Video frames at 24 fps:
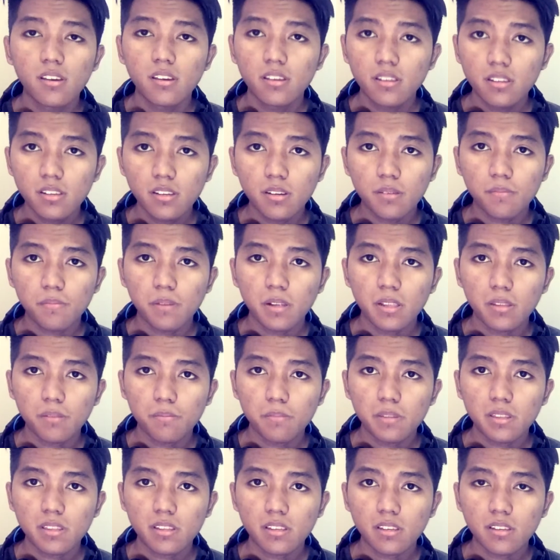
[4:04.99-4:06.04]
ini yang paling
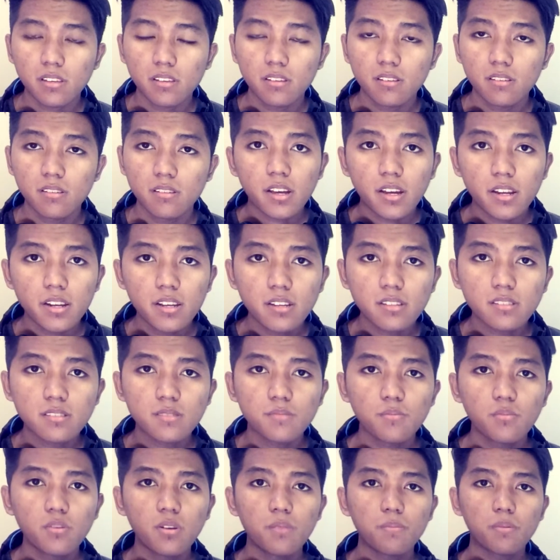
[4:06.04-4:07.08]
penting. Kadang
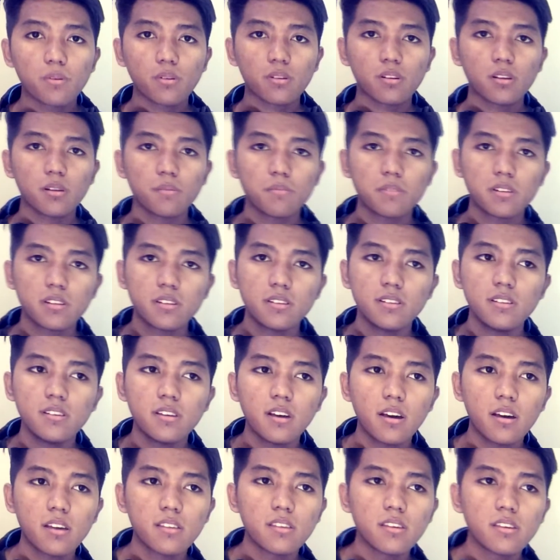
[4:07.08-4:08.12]
semua programmer ini
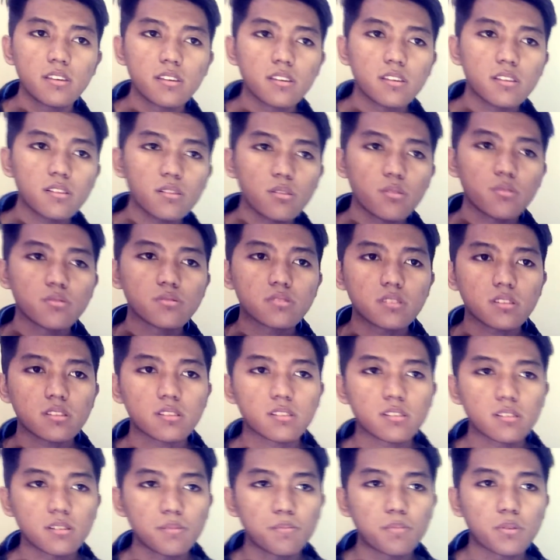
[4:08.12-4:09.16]
hanya ingin
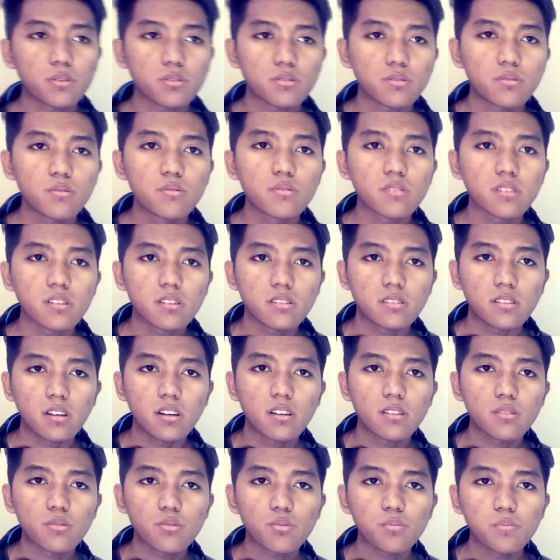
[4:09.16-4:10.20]
loncat ke prosedur yang
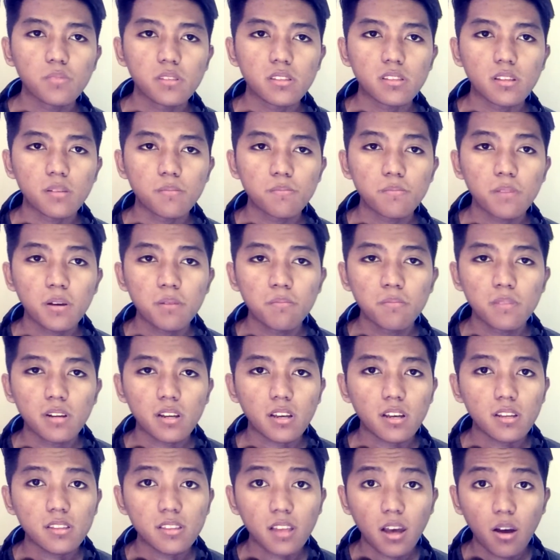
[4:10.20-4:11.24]
sangat rumit tanpa
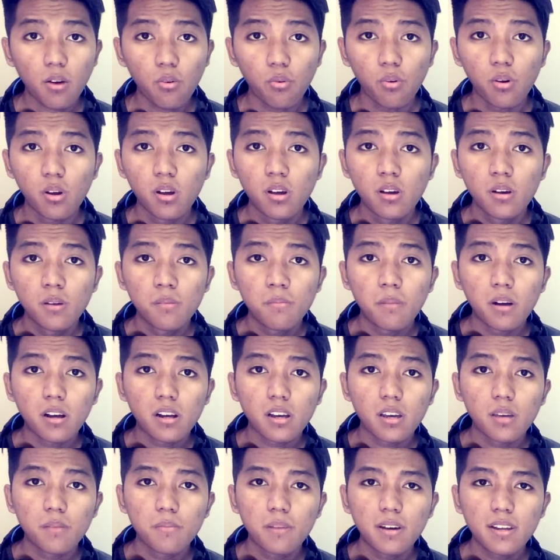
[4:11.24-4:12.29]
mereka tahu
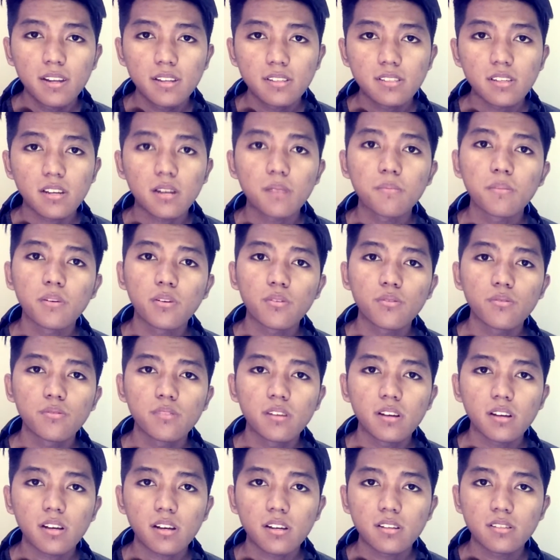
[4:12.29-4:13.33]
bagaimana cara
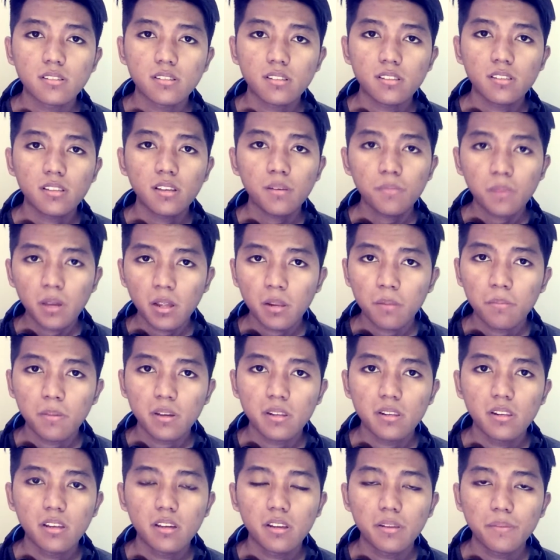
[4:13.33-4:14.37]
menggunakan setiap
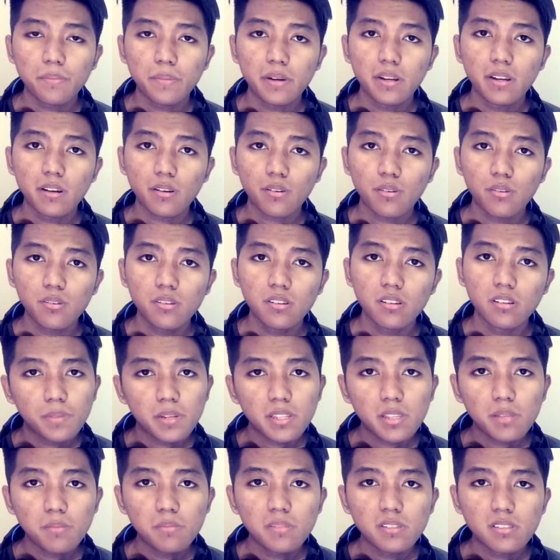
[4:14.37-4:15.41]
elemen daripada kode.
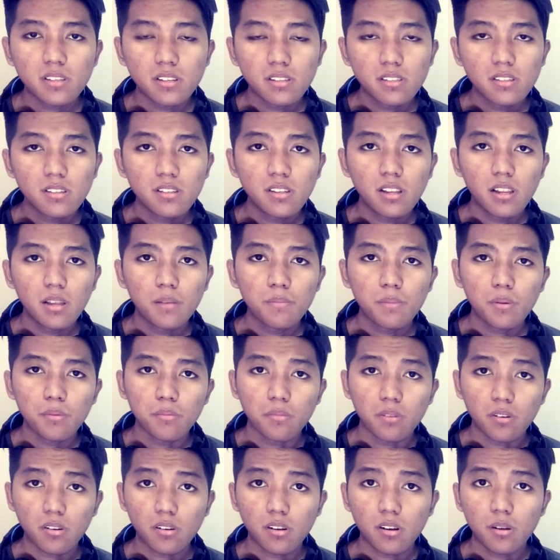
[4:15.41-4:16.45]
Seperti misalnya dalam
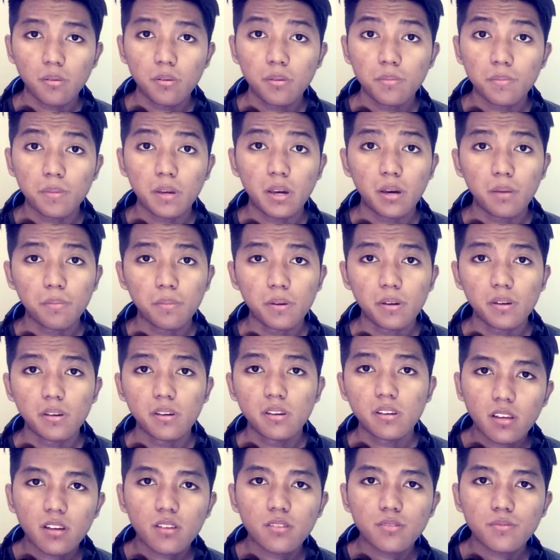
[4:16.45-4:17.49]
pemrograman
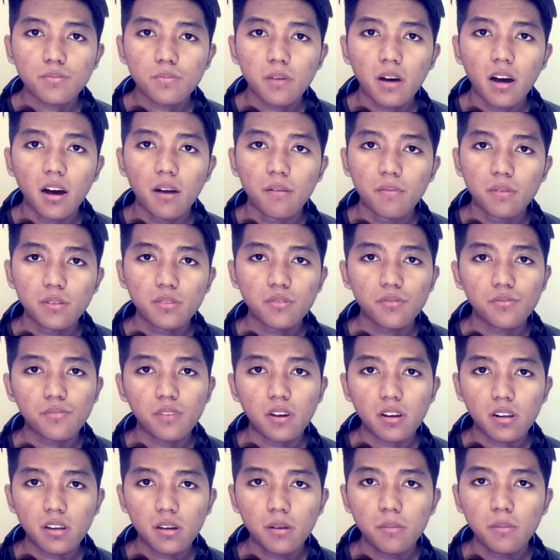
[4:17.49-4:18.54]
PHP, kita harus paham itu
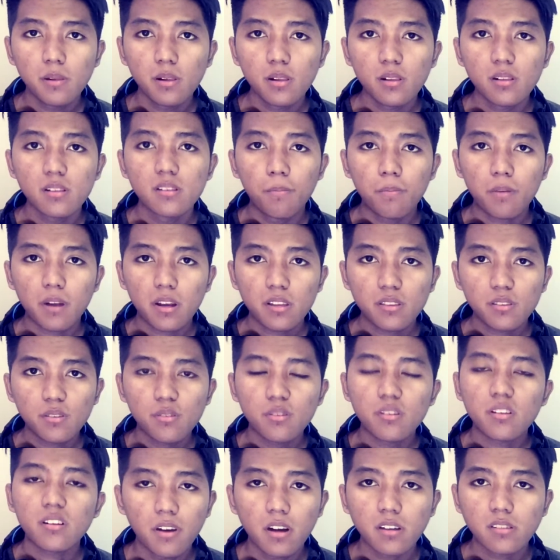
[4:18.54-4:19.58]
variable,
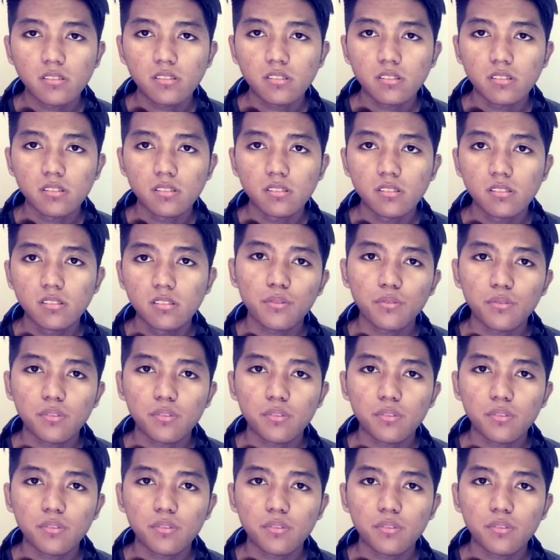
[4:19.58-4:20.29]
operator, function,